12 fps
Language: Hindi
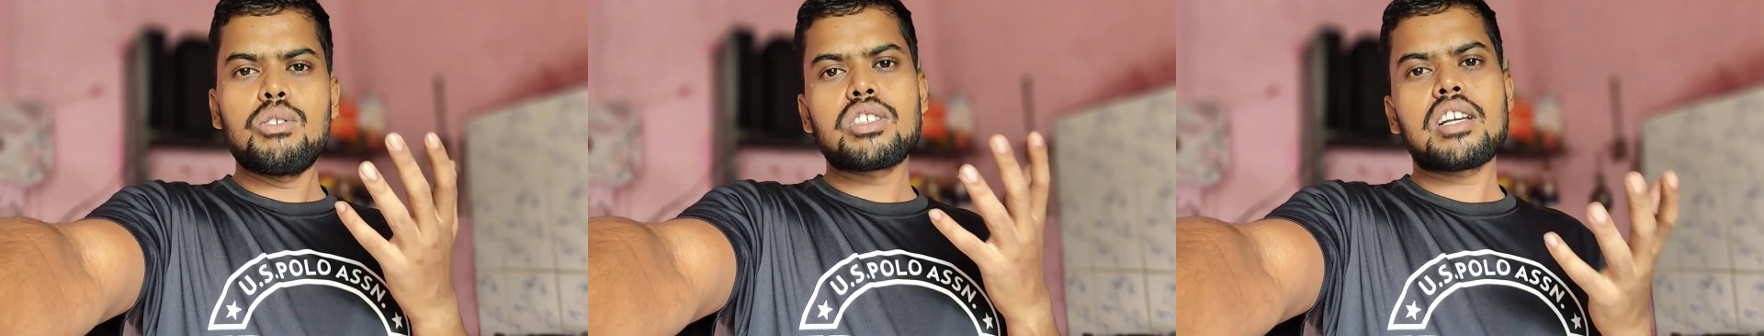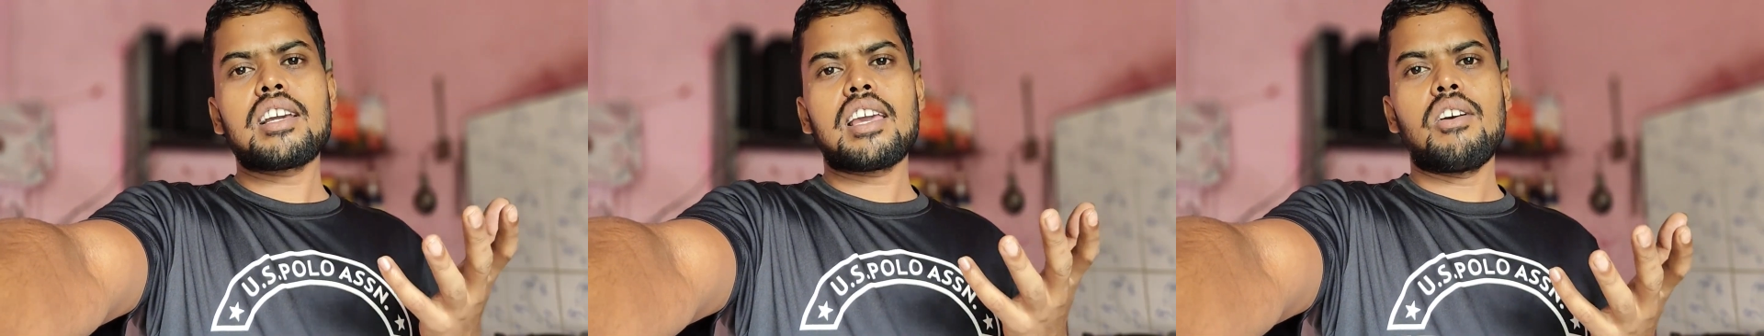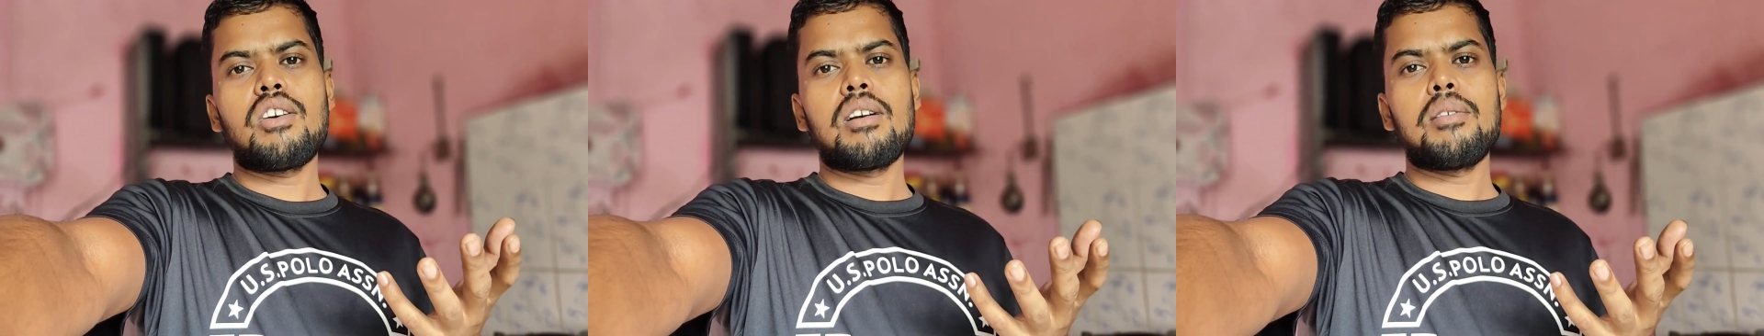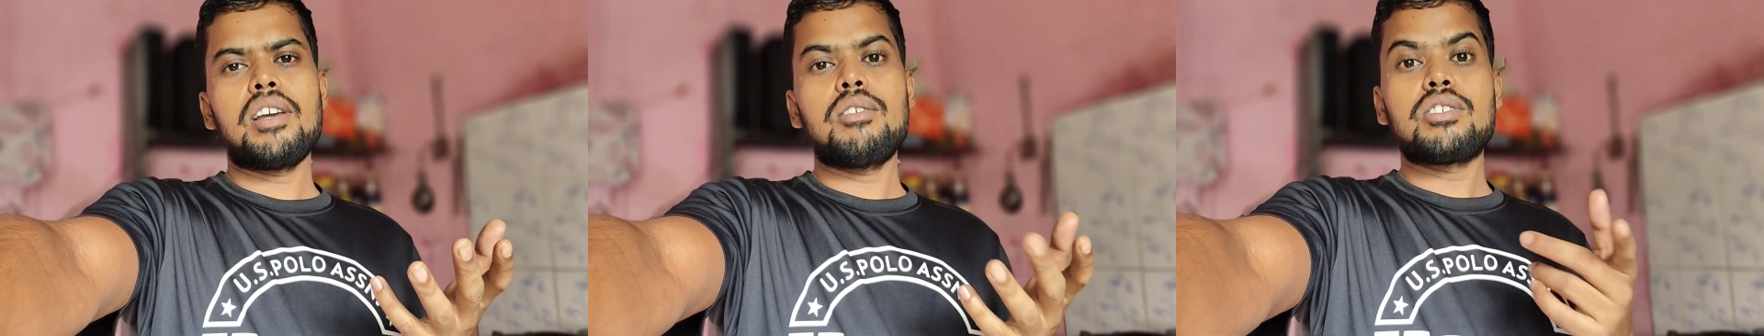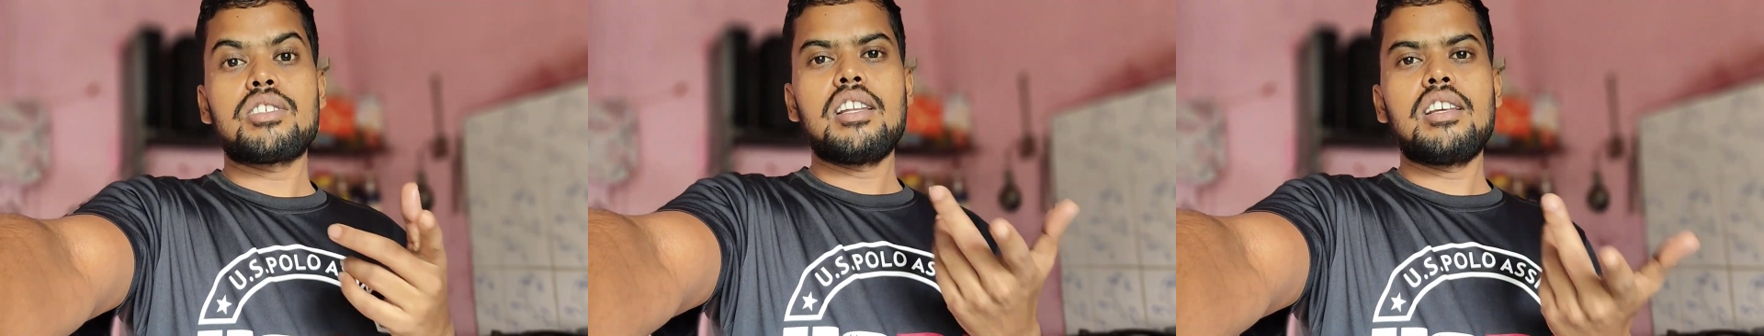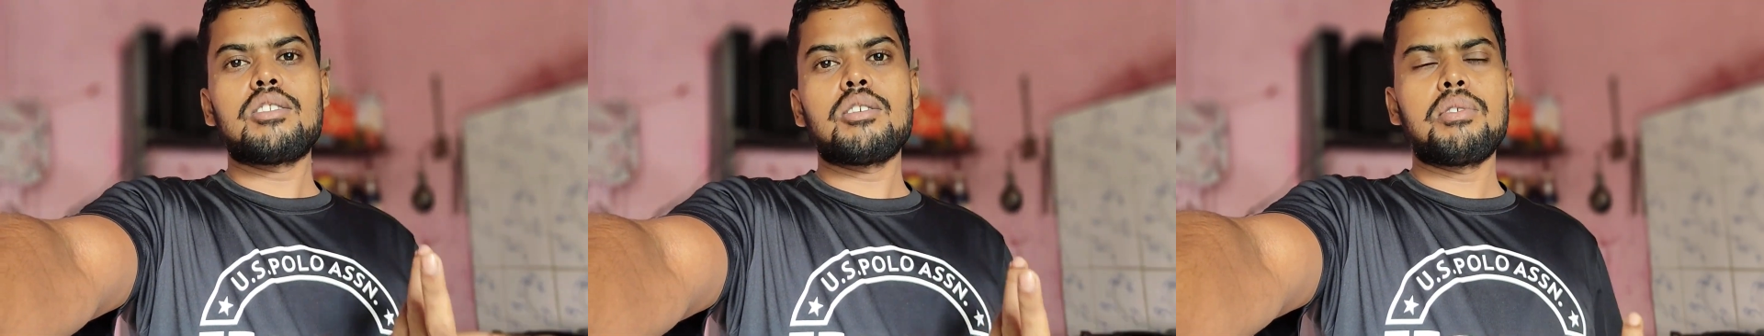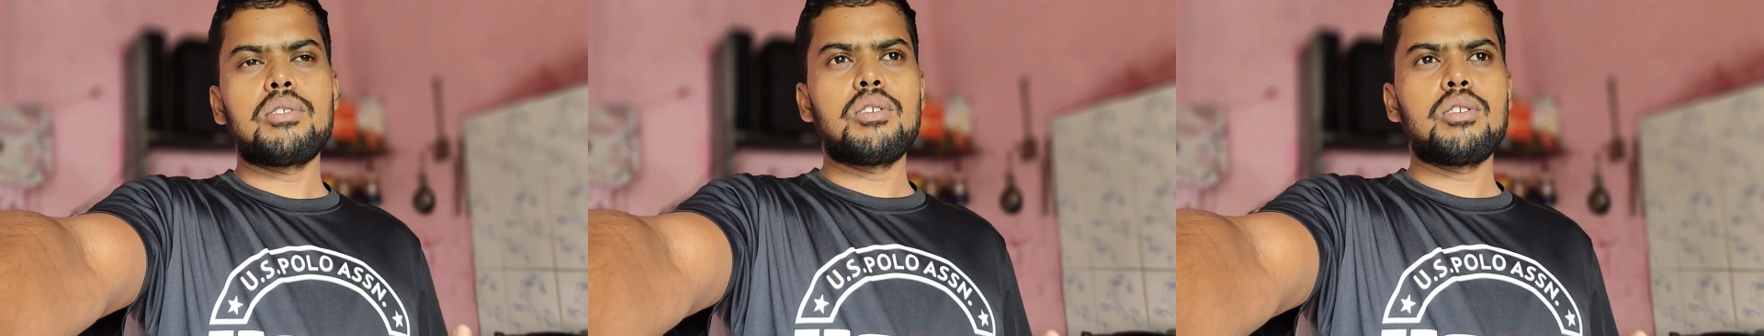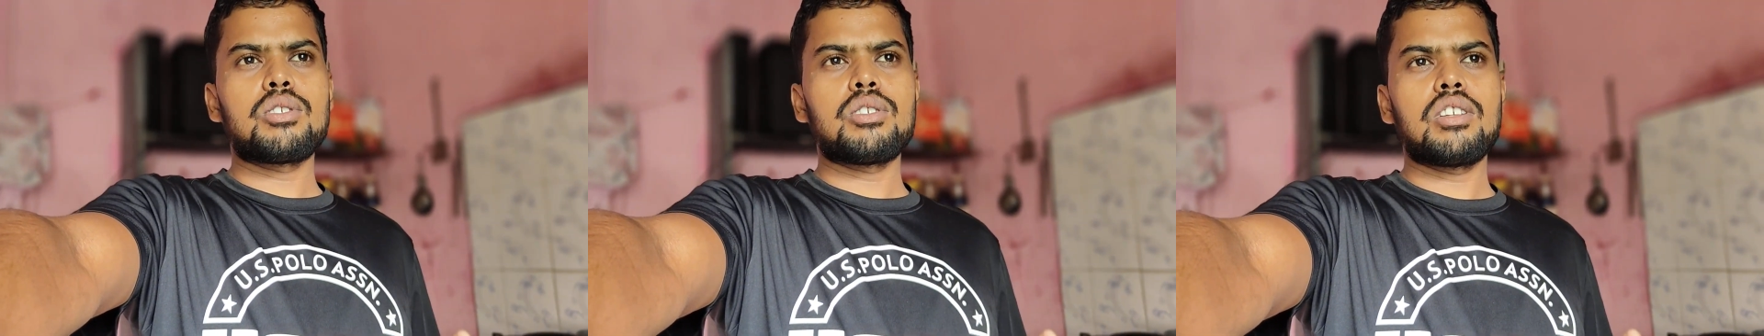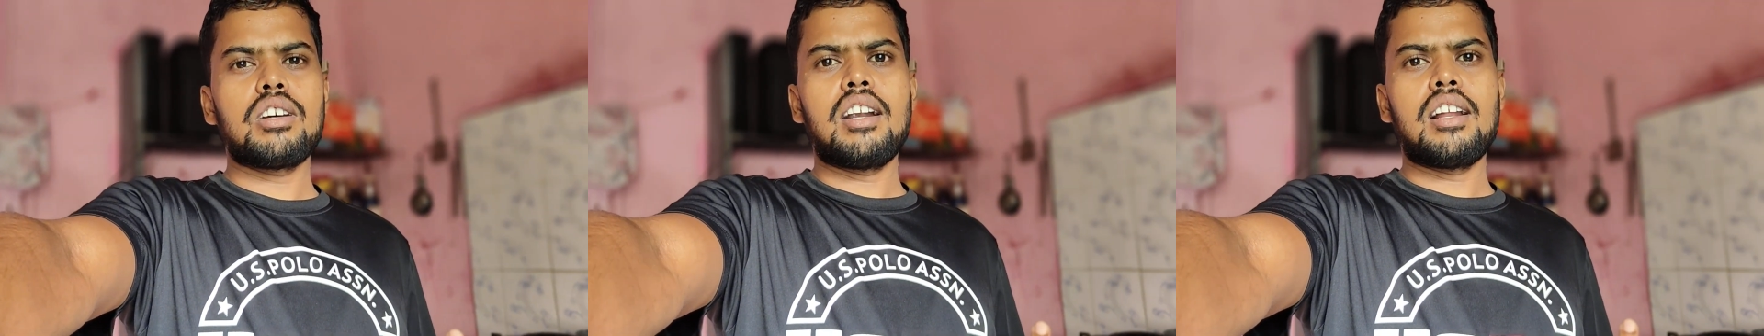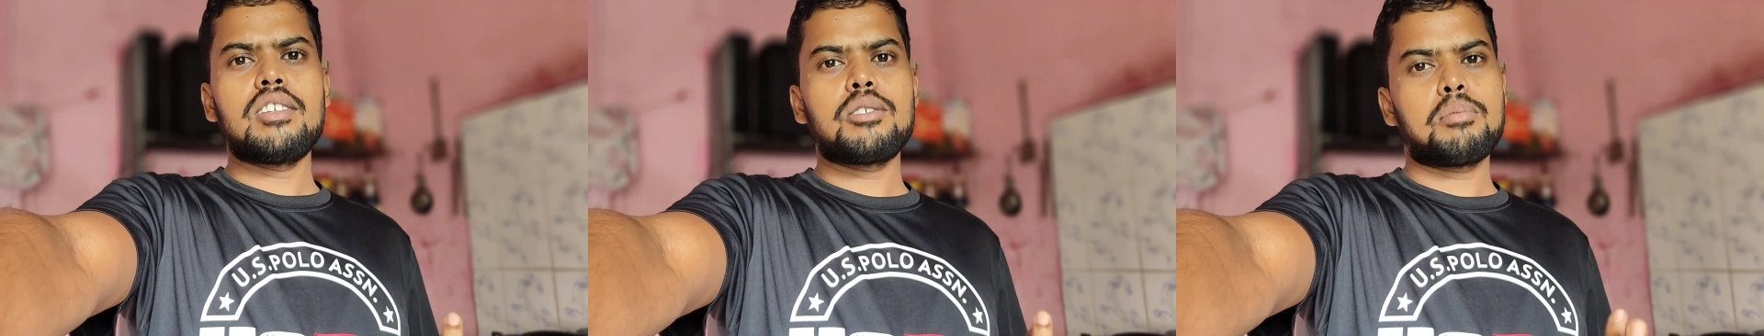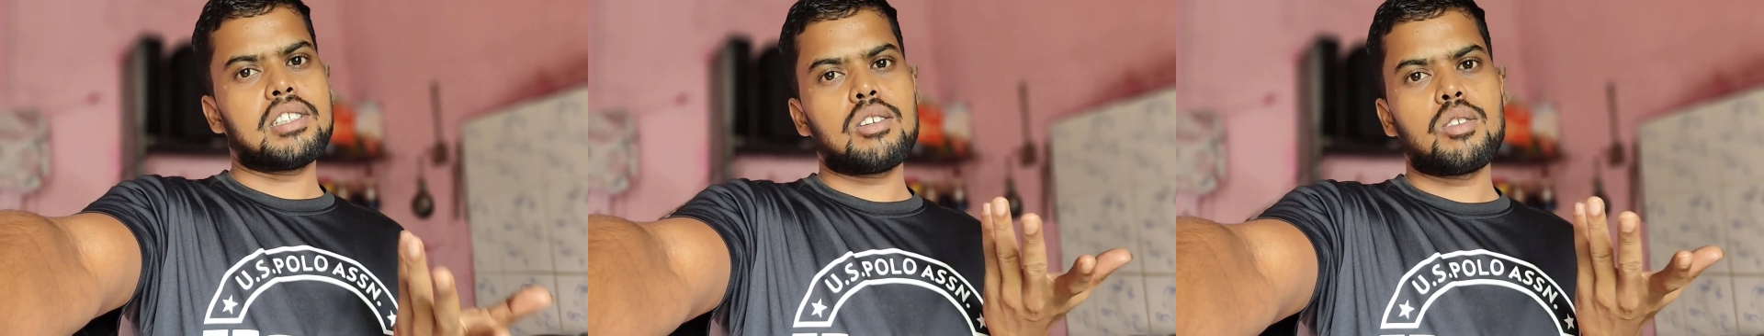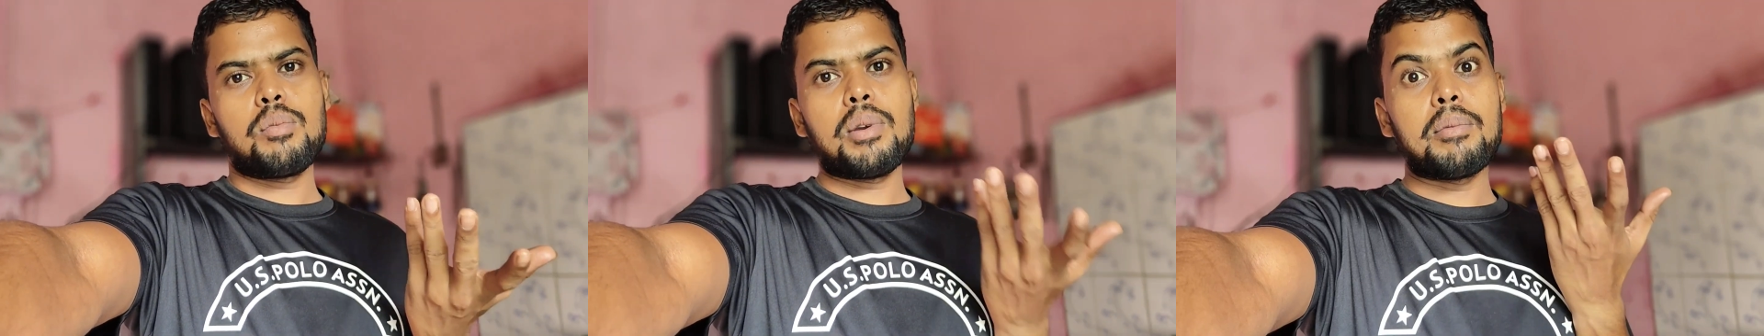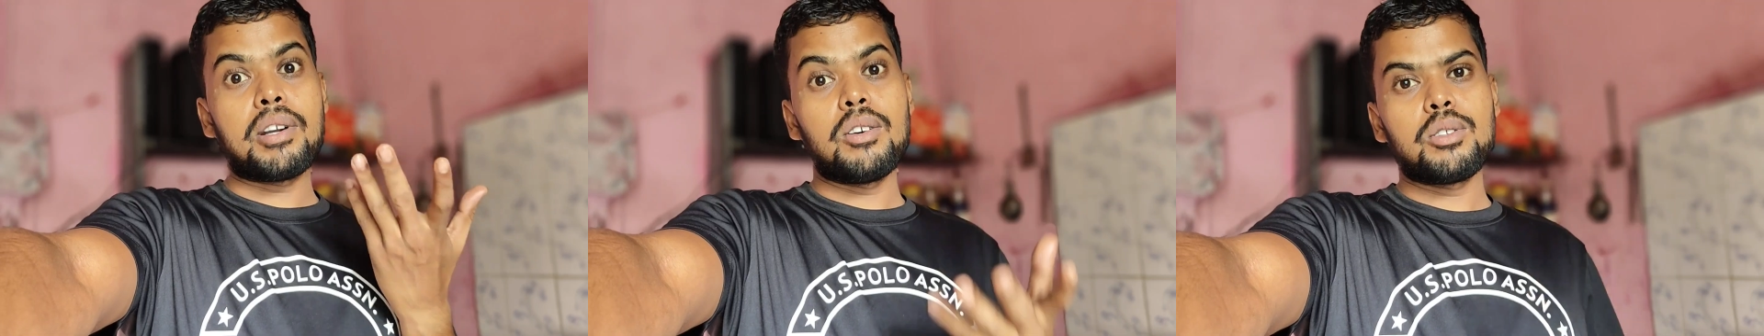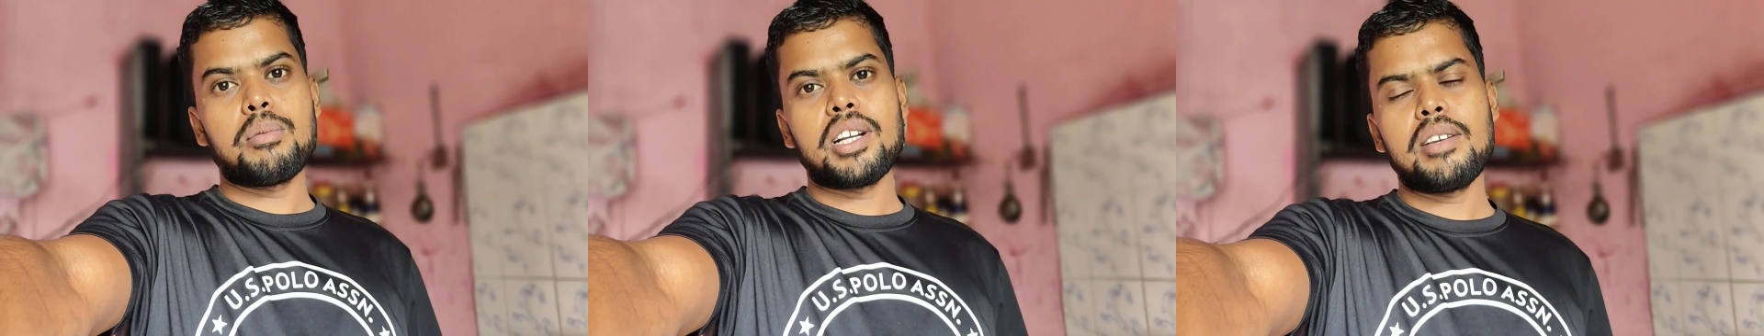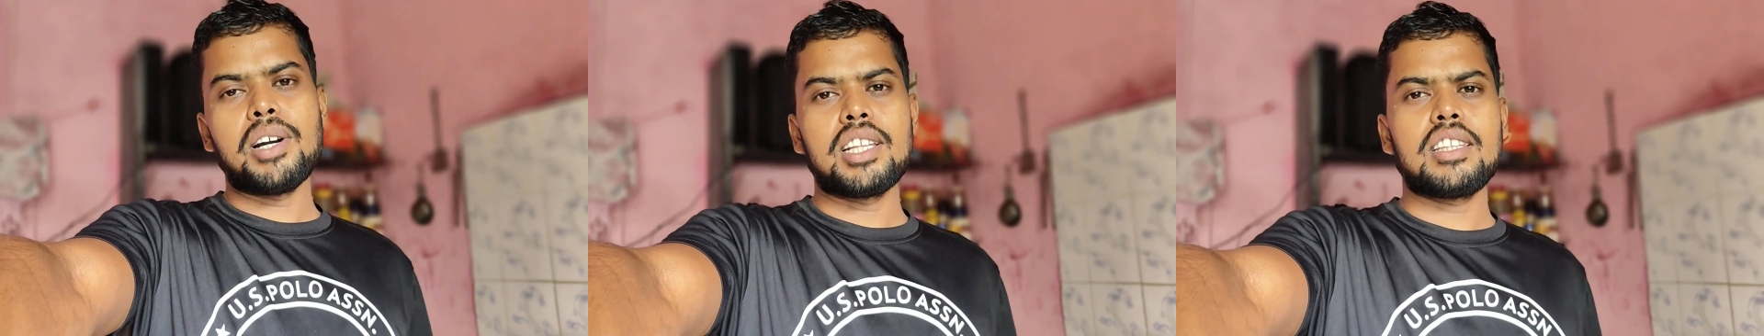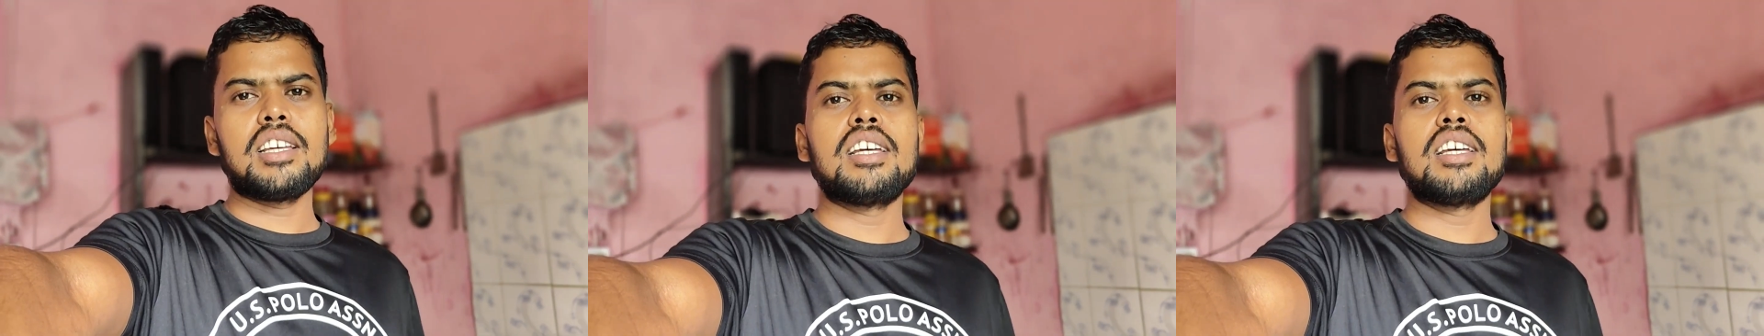उसका क्या होगा भाई उसके लिए तो दो सौ अढ़ाई सौ पचास रुपये बहुत बड़ी बात